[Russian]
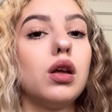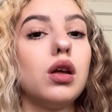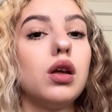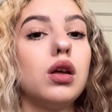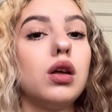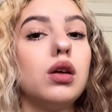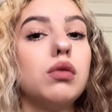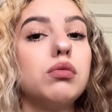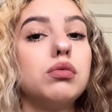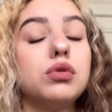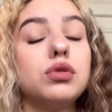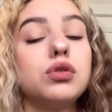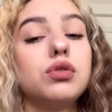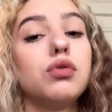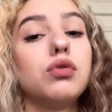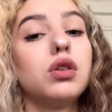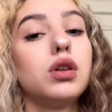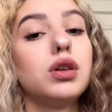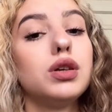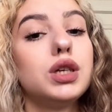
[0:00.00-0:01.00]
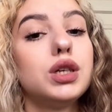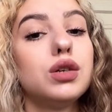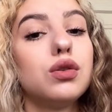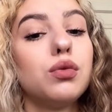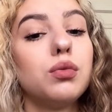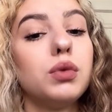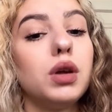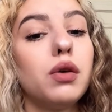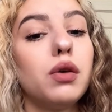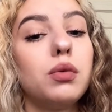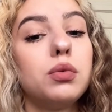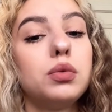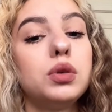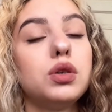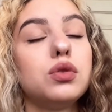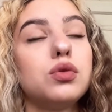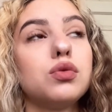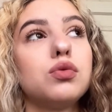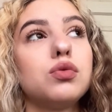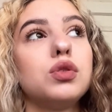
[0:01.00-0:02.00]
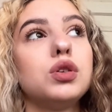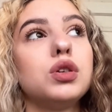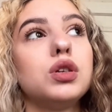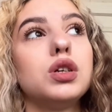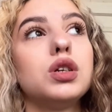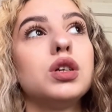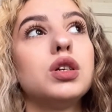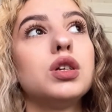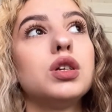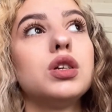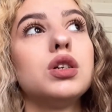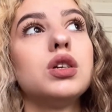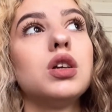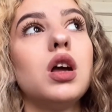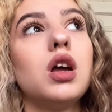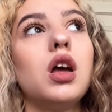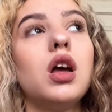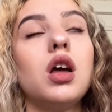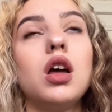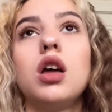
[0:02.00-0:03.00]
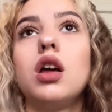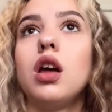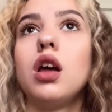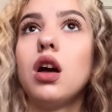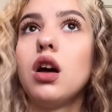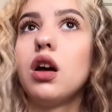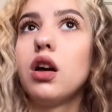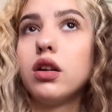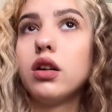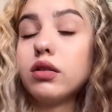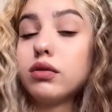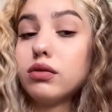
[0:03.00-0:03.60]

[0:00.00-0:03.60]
Потому что вот лично у меня вообще скучная жизнь. Я